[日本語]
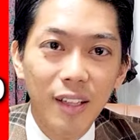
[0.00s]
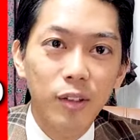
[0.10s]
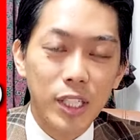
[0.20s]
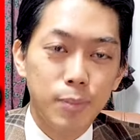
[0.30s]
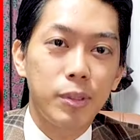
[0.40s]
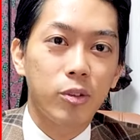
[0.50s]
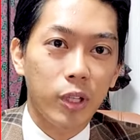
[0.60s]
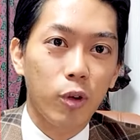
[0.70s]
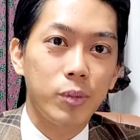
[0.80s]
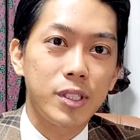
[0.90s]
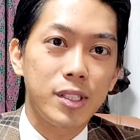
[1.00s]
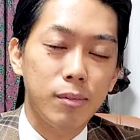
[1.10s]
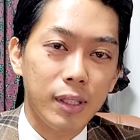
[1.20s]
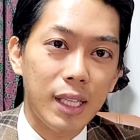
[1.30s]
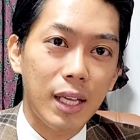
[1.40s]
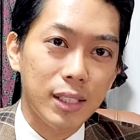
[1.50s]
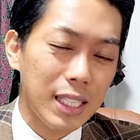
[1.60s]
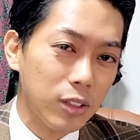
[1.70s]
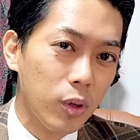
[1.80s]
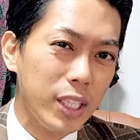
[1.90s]
あ、スピードで読み進めて、
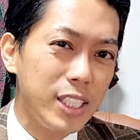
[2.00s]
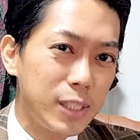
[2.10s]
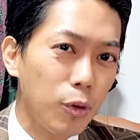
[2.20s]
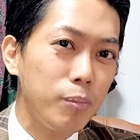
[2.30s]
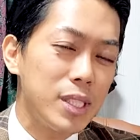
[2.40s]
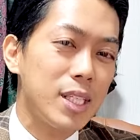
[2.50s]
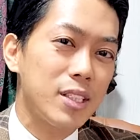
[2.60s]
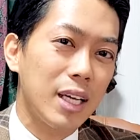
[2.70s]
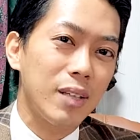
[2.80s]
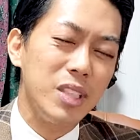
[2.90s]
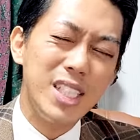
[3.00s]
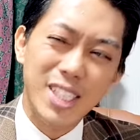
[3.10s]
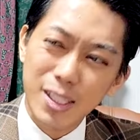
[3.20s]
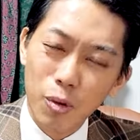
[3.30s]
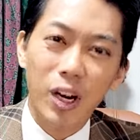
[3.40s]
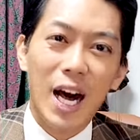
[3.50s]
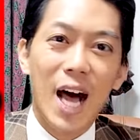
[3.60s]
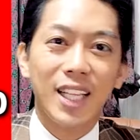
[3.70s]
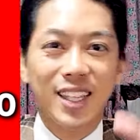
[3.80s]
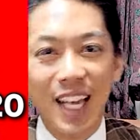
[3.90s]
なんとか1問ミスでした。でも1問が
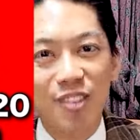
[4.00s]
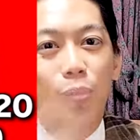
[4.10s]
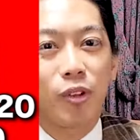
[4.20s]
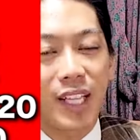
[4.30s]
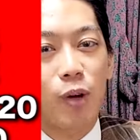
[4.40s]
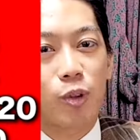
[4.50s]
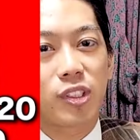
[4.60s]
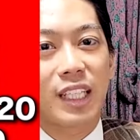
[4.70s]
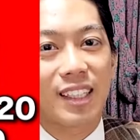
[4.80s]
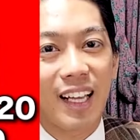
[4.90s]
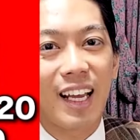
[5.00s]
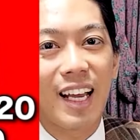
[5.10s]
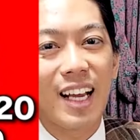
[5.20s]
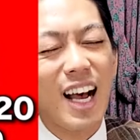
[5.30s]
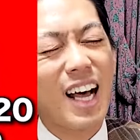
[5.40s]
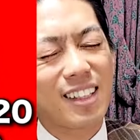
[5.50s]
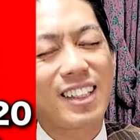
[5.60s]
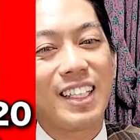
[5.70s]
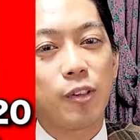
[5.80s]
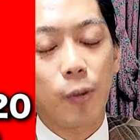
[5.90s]
8点の問題落としちゃって、あーっ
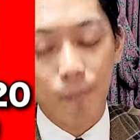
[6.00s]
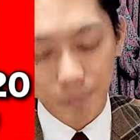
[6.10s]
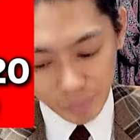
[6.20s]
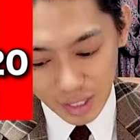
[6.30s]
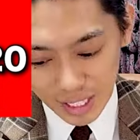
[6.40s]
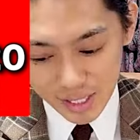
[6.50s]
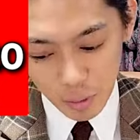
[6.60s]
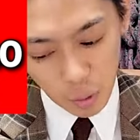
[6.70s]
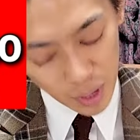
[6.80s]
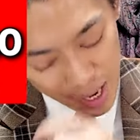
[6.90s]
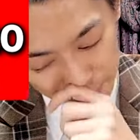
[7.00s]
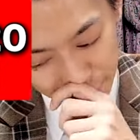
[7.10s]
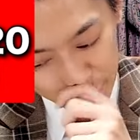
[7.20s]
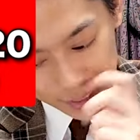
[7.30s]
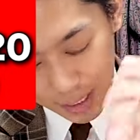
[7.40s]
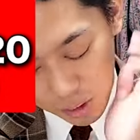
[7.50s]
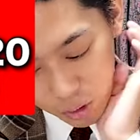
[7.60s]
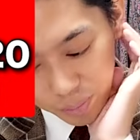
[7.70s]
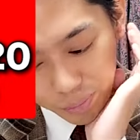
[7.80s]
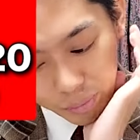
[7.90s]
ていう。で、しかもこれ、ちゃん
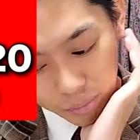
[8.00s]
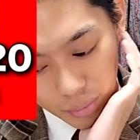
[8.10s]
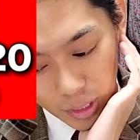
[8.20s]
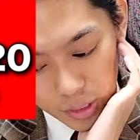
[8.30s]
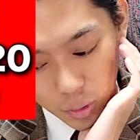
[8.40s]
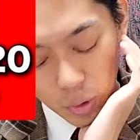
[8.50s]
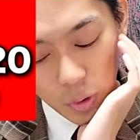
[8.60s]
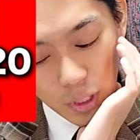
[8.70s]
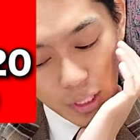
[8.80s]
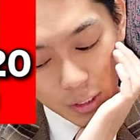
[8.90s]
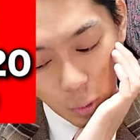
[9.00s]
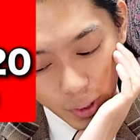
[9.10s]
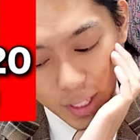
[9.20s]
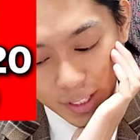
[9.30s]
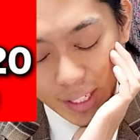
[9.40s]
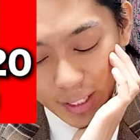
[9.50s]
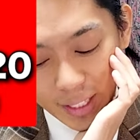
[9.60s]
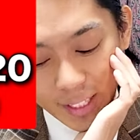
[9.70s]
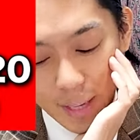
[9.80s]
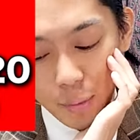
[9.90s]
と、その、解けなきゃいけな
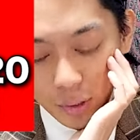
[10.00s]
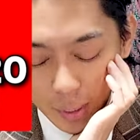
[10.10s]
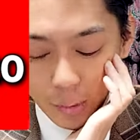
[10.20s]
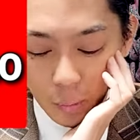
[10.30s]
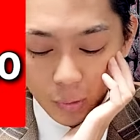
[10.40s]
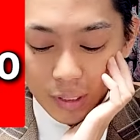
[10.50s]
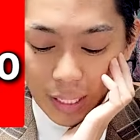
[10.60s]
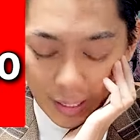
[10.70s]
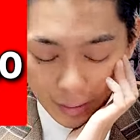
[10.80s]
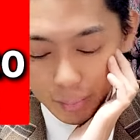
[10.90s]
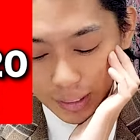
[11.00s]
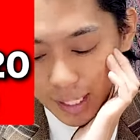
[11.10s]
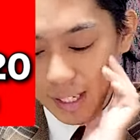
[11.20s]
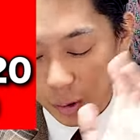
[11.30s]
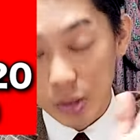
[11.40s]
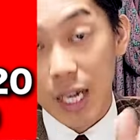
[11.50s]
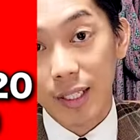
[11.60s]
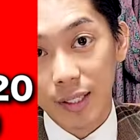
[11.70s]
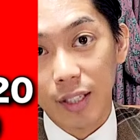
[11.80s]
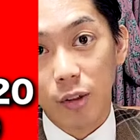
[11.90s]
いタイプの多分問題。まあだからこそ8
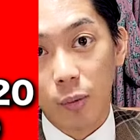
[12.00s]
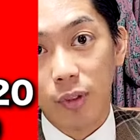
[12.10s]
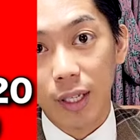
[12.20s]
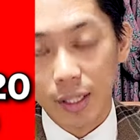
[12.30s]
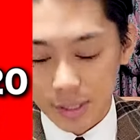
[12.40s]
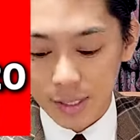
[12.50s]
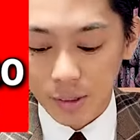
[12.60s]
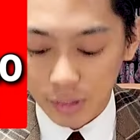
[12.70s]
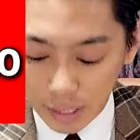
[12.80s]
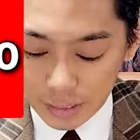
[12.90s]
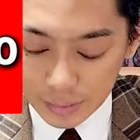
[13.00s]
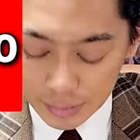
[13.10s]
点の問題なんですけどね。